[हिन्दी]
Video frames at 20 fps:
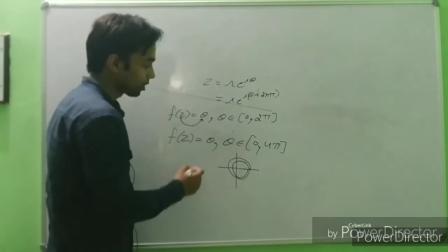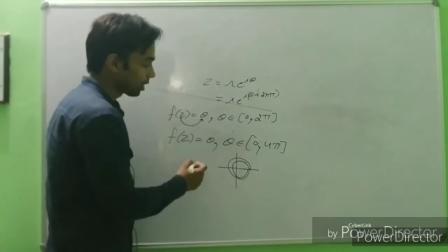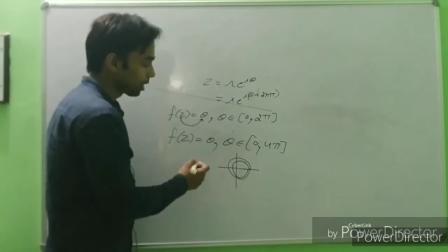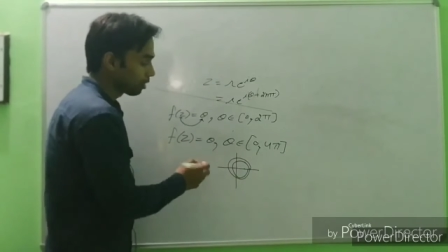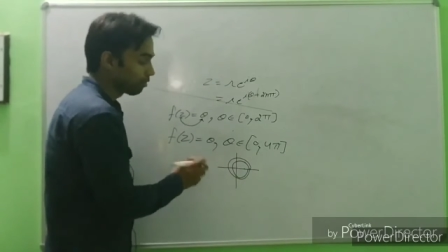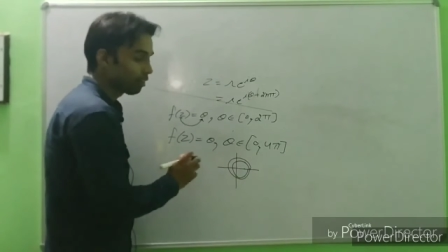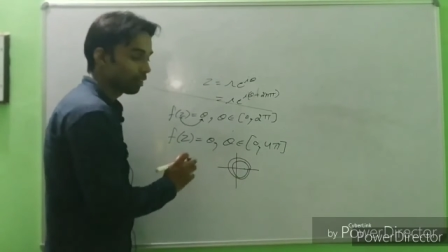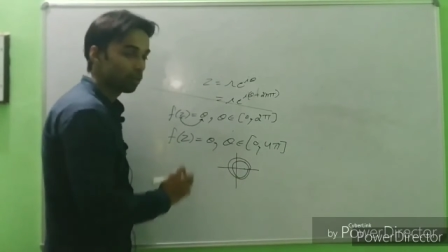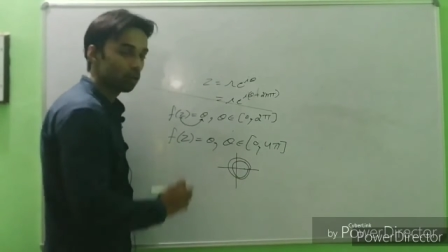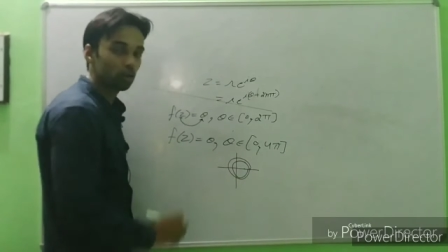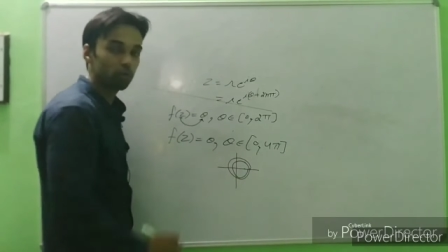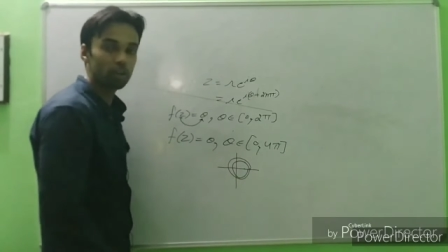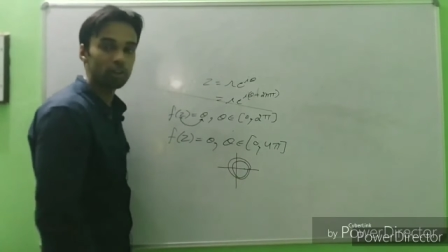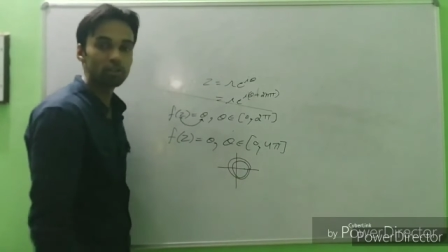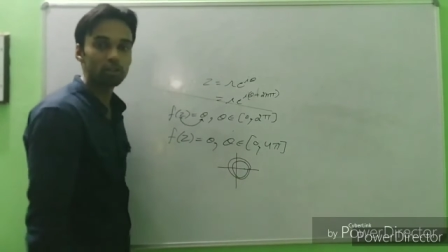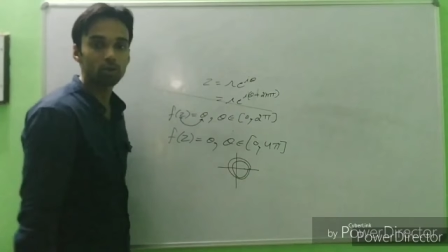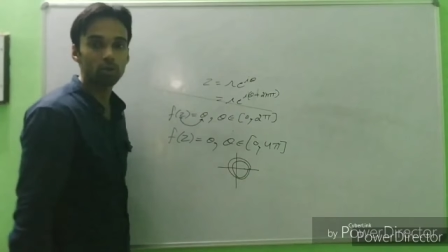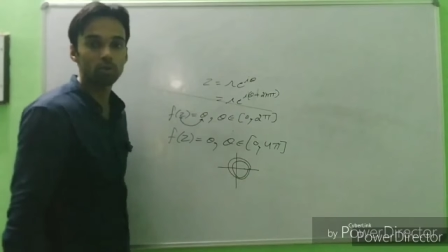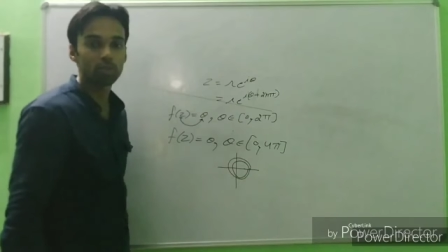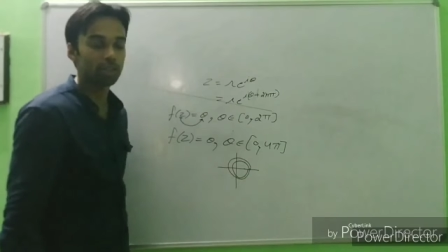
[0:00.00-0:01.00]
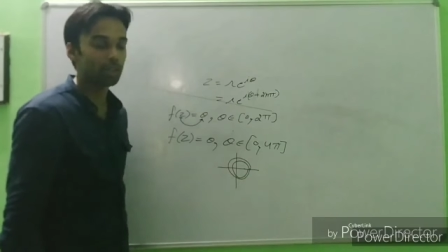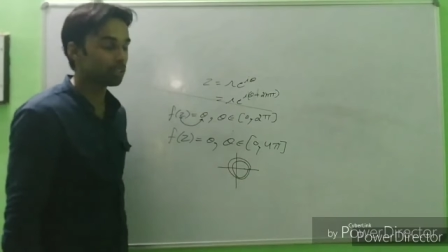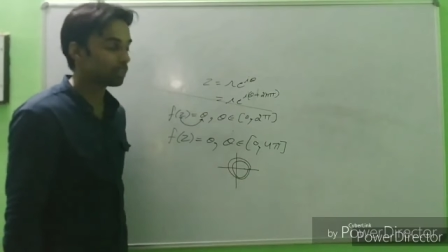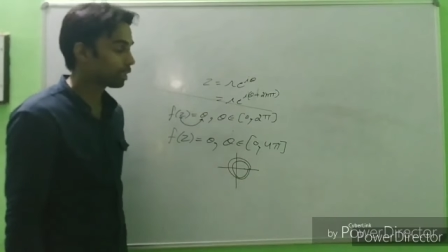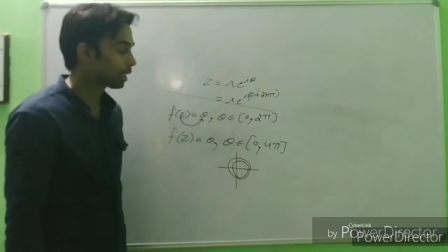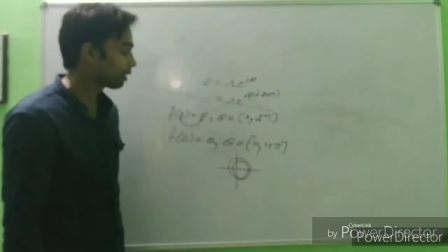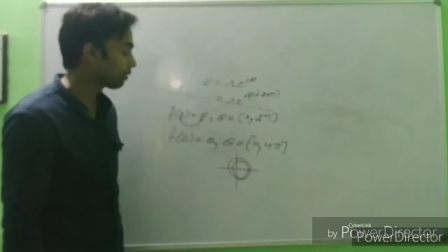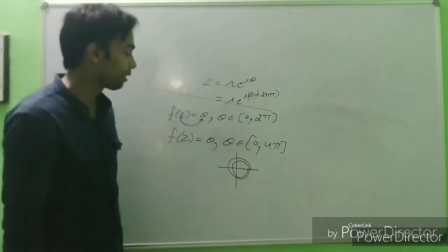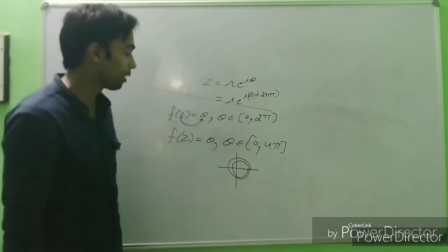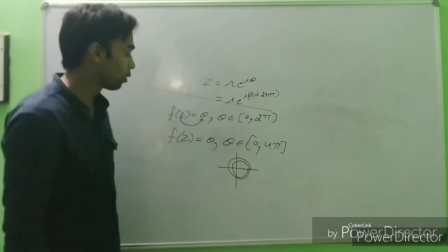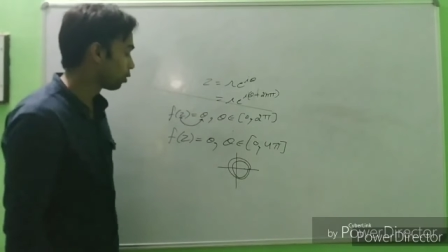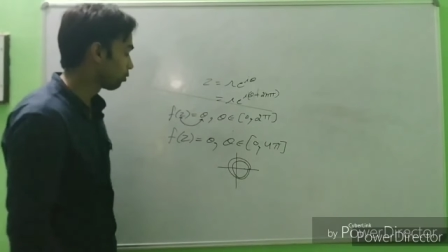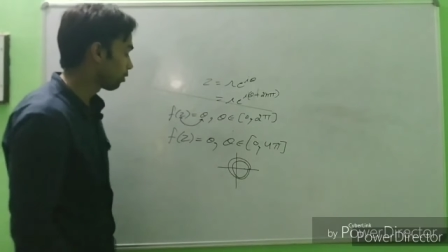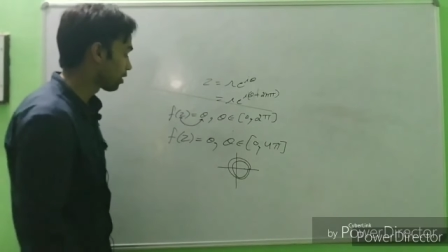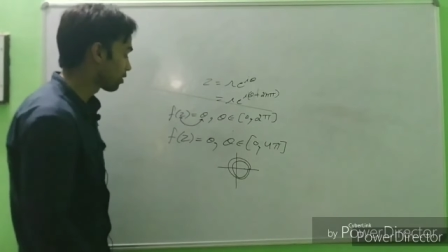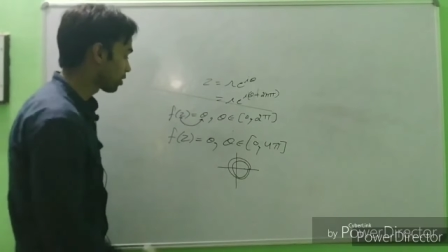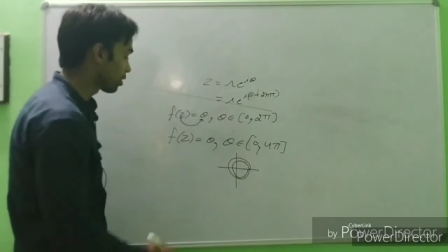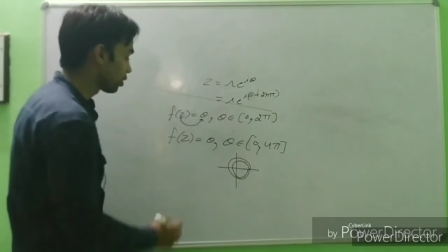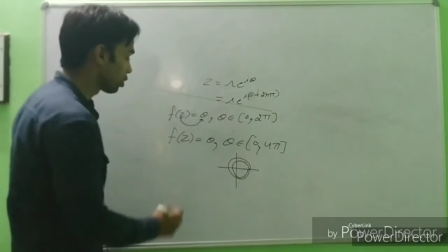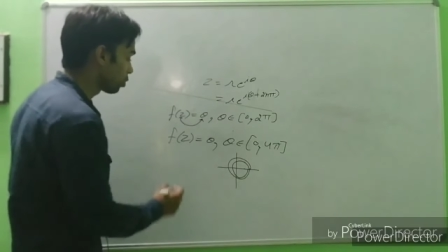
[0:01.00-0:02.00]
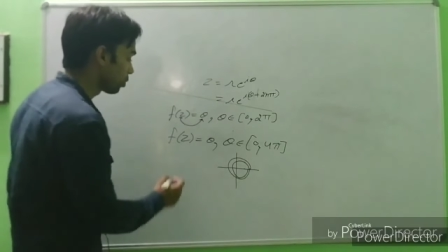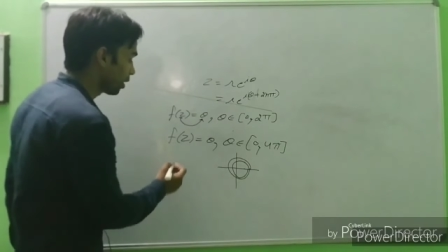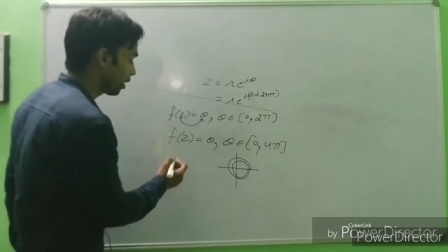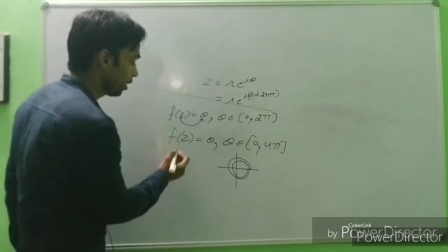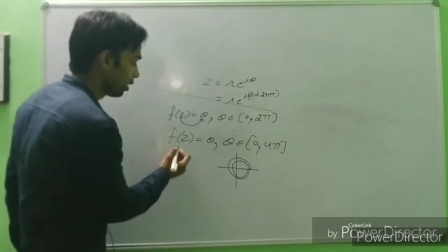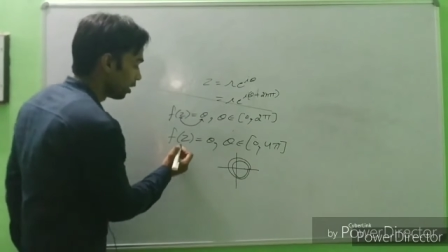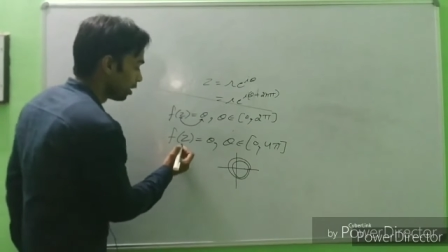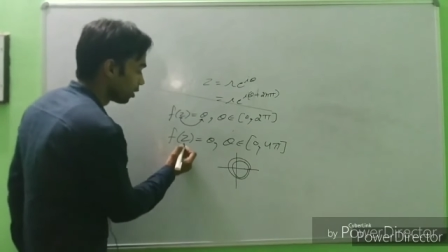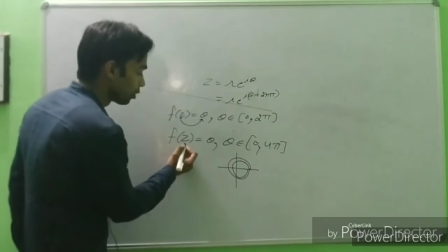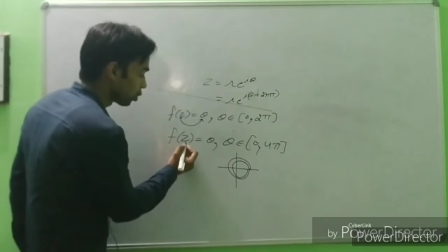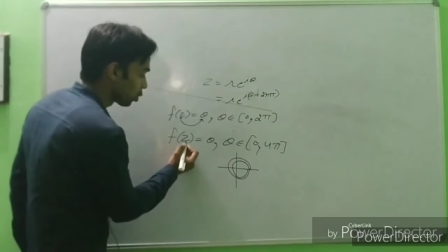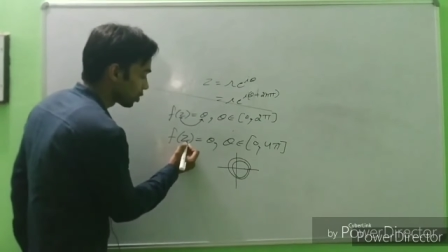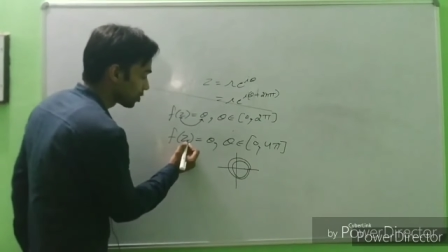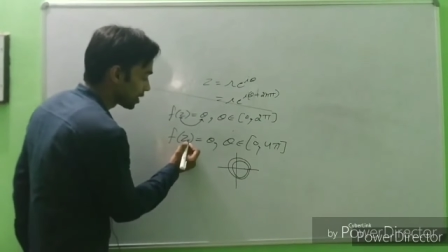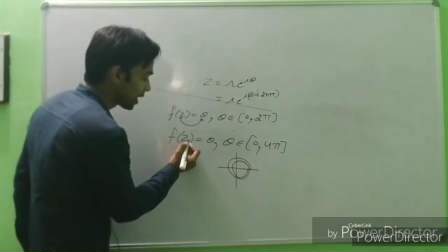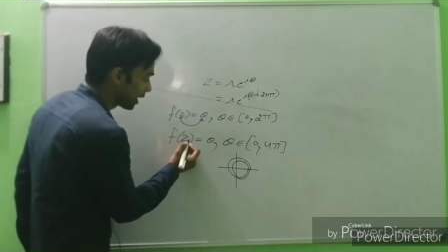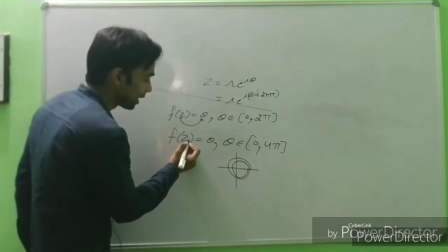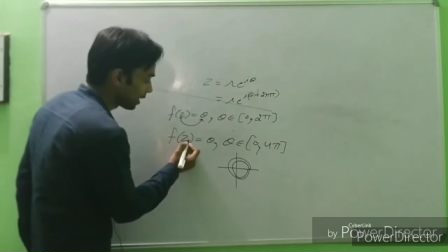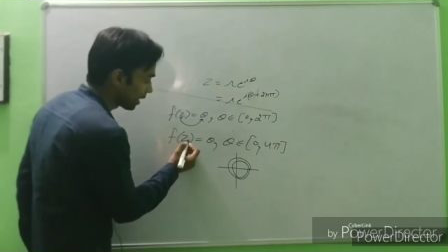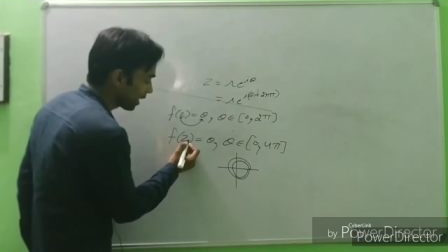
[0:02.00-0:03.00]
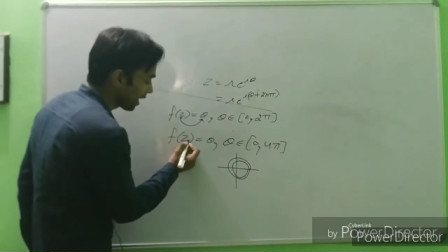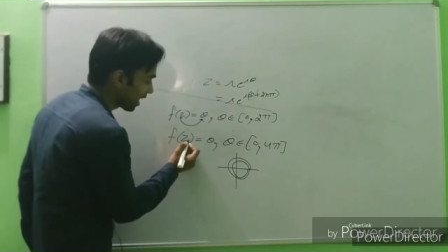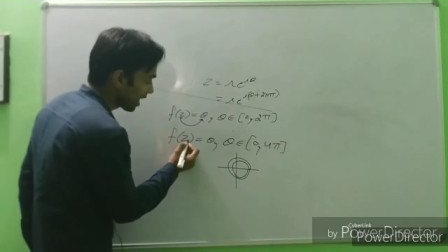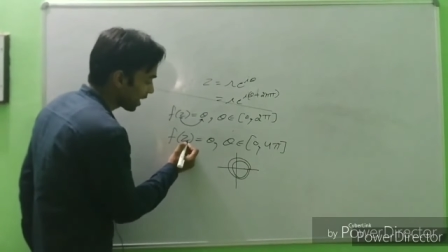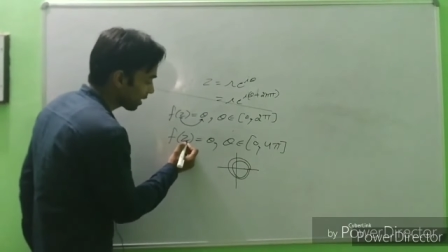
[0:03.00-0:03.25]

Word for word: ये थ्री वैल्यूड फंक्शन हो जाएगा थ्री वैल्यूड फंक्शन क्यों है क्योंकि जेड की